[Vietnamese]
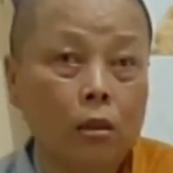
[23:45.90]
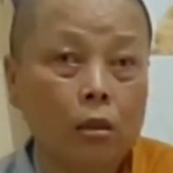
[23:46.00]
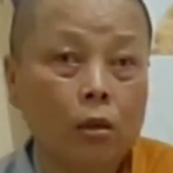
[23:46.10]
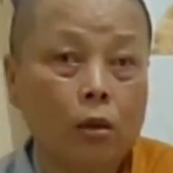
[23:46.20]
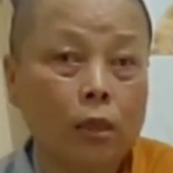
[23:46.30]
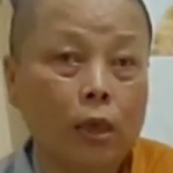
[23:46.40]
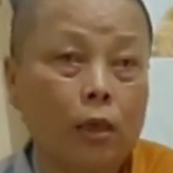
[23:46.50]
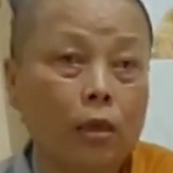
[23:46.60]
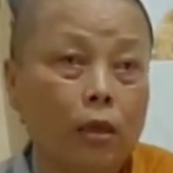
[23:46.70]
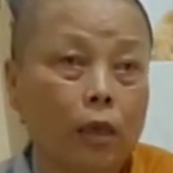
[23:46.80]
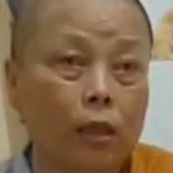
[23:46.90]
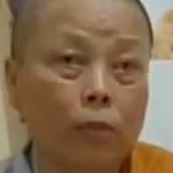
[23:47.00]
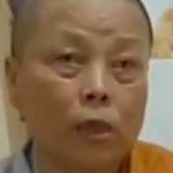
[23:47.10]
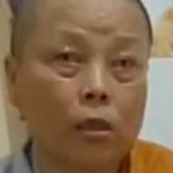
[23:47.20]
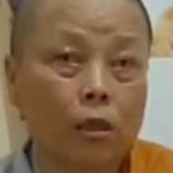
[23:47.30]
Còn về vấn đề
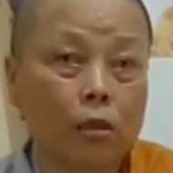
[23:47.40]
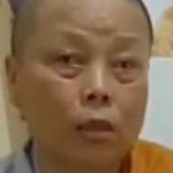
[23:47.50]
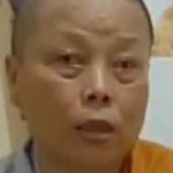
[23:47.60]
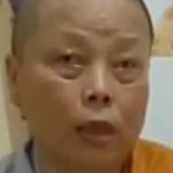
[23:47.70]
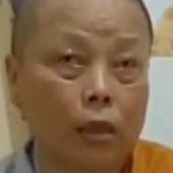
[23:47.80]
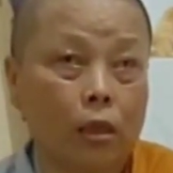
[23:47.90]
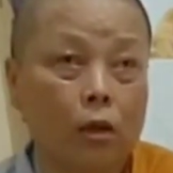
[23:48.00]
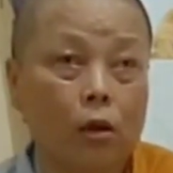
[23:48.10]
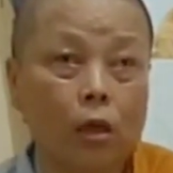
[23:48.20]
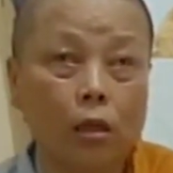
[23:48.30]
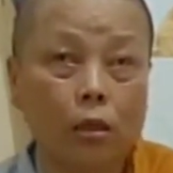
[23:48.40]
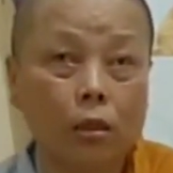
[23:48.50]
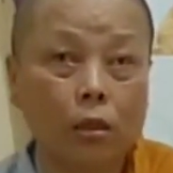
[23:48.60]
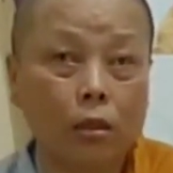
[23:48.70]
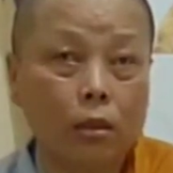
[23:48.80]
tâm linh dữ là do nên
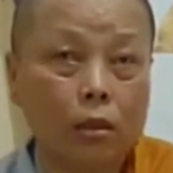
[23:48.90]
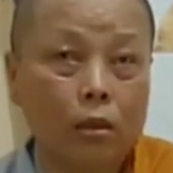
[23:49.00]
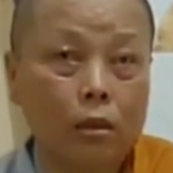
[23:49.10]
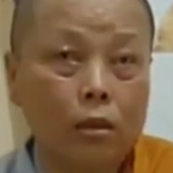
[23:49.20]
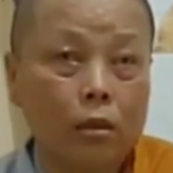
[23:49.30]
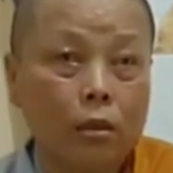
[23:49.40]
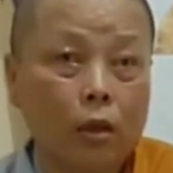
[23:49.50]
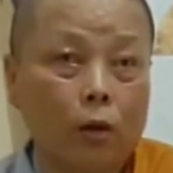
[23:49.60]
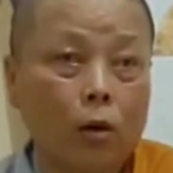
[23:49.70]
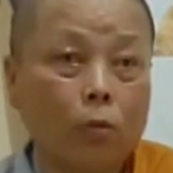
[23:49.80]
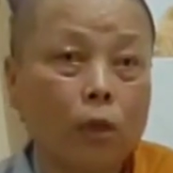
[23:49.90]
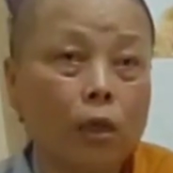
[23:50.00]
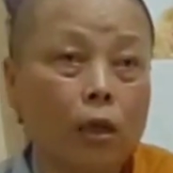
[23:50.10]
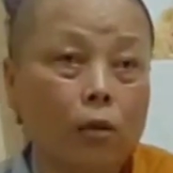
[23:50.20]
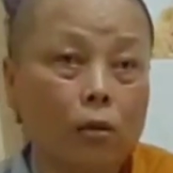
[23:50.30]
cậu không có
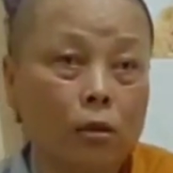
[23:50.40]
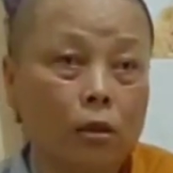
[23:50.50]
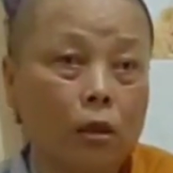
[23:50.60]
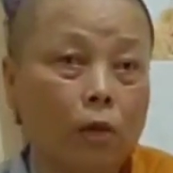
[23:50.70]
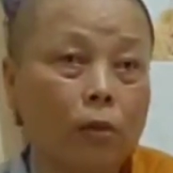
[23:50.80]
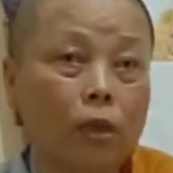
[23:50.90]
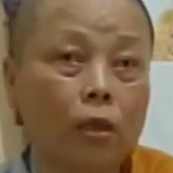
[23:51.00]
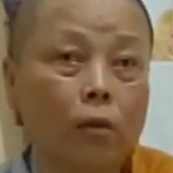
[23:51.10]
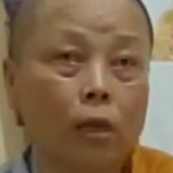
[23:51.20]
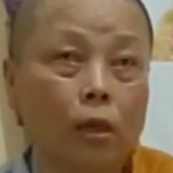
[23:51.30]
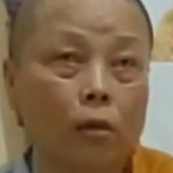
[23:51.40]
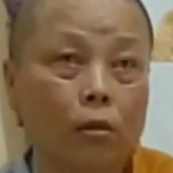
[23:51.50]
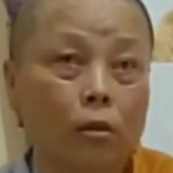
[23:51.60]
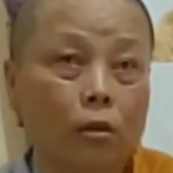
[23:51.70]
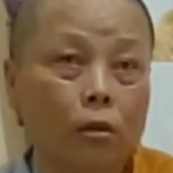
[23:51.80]
đi đâu, nó không khiến cậu đi đâu.
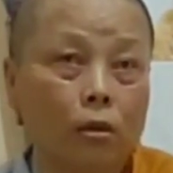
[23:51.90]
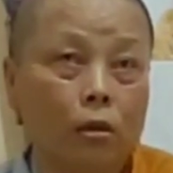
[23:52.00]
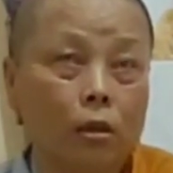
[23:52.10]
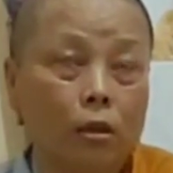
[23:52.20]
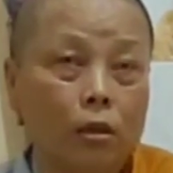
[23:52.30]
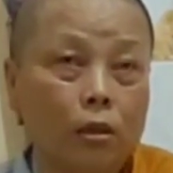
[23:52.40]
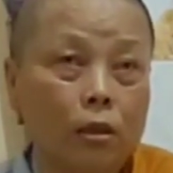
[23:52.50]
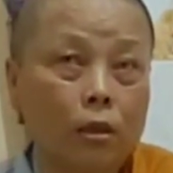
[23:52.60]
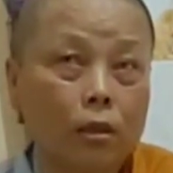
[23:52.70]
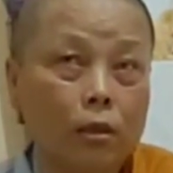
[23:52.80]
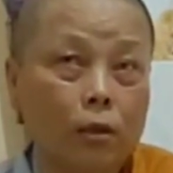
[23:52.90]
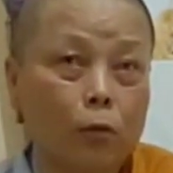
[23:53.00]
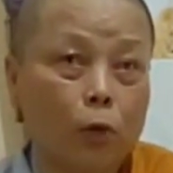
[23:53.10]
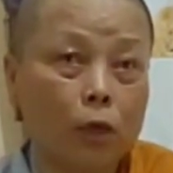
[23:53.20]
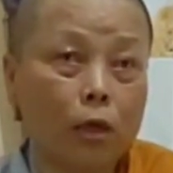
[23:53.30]
Dạ.
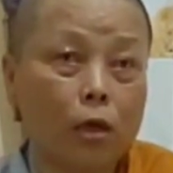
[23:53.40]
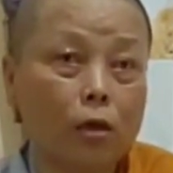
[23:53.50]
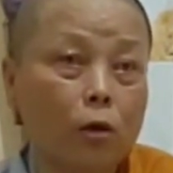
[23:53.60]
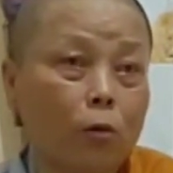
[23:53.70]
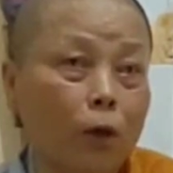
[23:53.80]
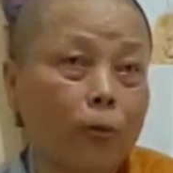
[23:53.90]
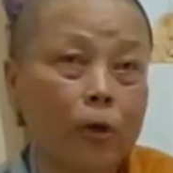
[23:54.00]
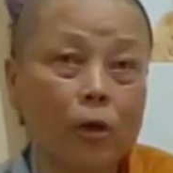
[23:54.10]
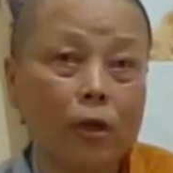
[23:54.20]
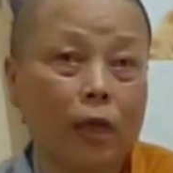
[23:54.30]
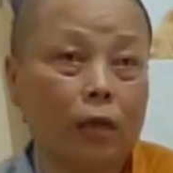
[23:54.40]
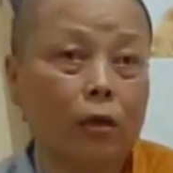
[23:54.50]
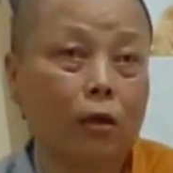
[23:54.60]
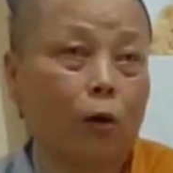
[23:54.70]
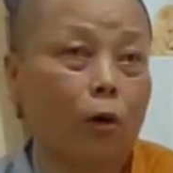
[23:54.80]
Quyết định của quay phim đi chăng
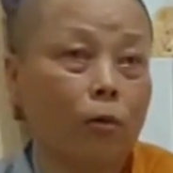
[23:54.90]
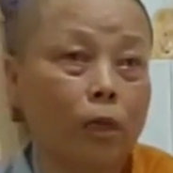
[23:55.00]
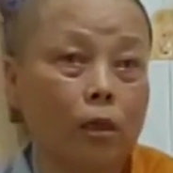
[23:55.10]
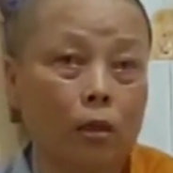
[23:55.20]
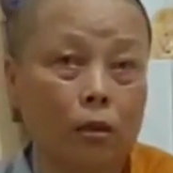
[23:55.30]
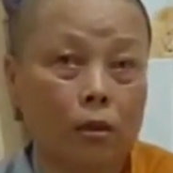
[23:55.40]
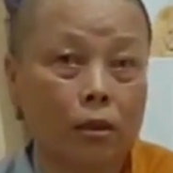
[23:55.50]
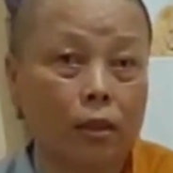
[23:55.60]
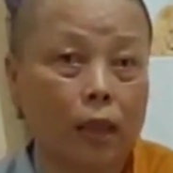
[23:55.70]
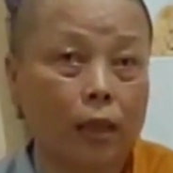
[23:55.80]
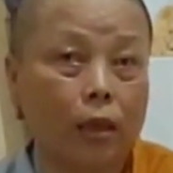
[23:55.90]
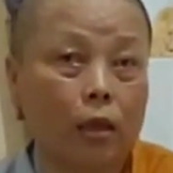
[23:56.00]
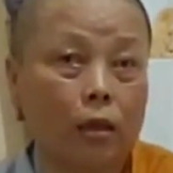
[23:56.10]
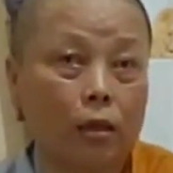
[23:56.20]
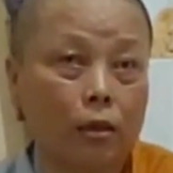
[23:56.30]
nữa cậu không đi được, tại
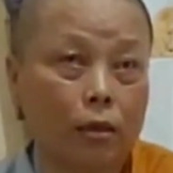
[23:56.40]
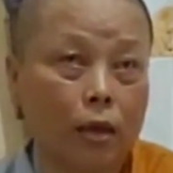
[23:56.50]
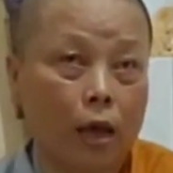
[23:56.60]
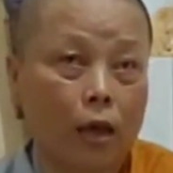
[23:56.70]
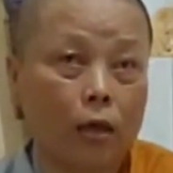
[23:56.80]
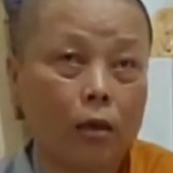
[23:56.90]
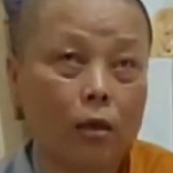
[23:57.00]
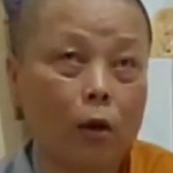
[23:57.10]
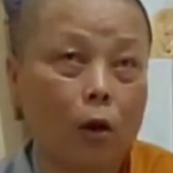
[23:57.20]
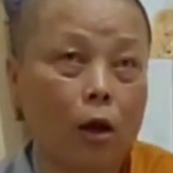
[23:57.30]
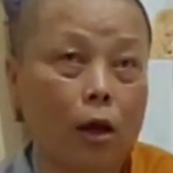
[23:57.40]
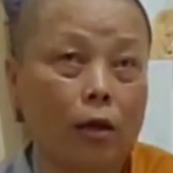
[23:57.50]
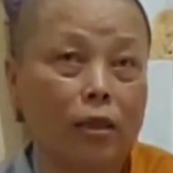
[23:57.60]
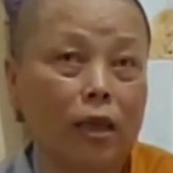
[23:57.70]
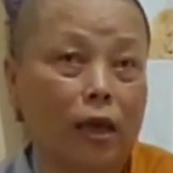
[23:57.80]
vì để cho
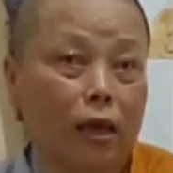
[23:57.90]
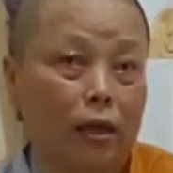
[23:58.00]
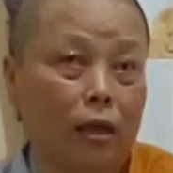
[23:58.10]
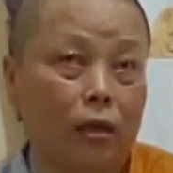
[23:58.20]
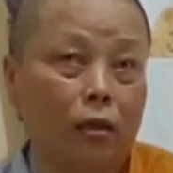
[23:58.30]
ở nhà đã